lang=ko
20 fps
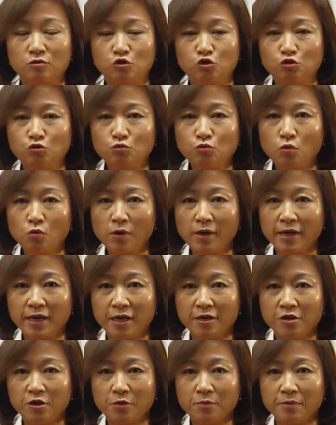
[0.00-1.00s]
충고의
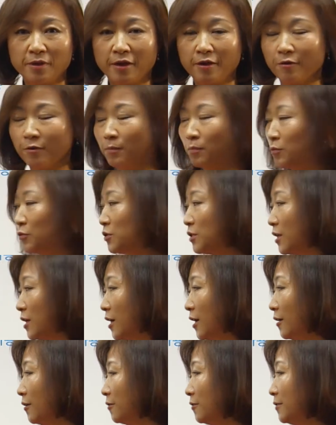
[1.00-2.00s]
개념이에요.
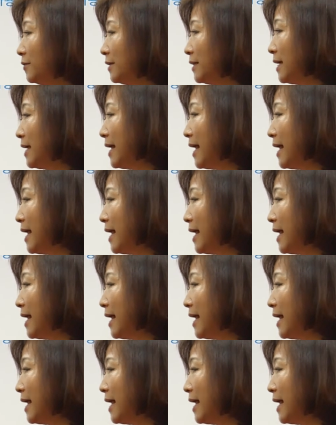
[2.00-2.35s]
보실까요?